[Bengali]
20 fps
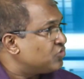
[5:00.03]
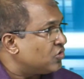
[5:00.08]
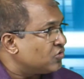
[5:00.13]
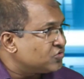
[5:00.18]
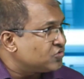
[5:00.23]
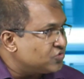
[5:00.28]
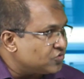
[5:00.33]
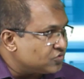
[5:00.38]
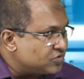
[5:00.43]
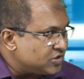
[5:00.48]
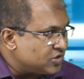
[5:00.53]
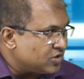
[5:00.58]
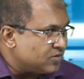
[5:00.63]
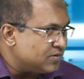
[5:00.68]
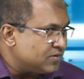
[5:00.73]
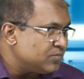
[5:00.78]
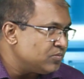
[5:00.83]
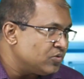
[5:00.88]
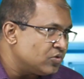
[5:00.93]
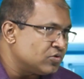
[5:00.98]
জনশক্তির
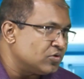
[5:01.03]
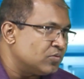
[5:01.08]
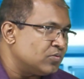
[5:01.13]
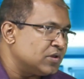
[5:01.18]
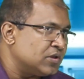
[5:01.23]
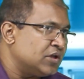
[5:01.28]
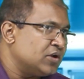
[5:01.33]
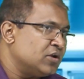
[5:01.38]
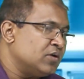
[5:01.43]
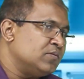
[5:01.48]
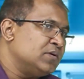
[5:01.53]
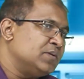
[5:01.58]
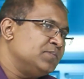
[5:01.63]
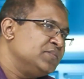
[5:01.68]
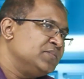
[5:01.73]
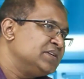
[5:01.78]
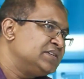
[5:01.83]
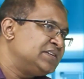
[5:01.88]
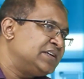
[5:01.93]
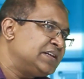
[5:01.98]
অভাব লোকবলের অভাব
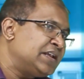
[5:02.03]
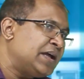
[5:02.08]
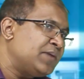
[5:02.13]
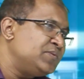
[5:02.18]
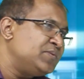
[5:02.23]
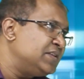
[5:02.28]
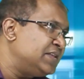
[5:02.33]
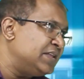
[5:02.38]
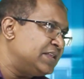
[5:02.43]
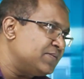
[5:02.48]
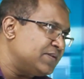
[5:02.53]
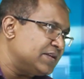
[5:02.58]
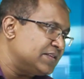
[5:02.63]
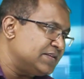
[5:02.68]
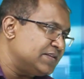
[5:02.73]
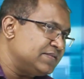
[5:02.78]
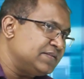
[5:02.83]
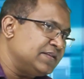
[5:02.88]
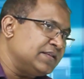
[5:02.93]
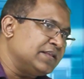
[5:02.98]
সেটা আপনি দিতে
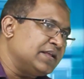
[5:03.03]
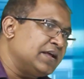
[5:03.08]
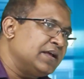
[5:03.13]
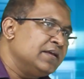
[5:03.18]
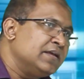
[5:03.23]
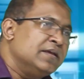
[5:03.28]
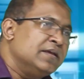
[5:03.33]
পারতেছেন না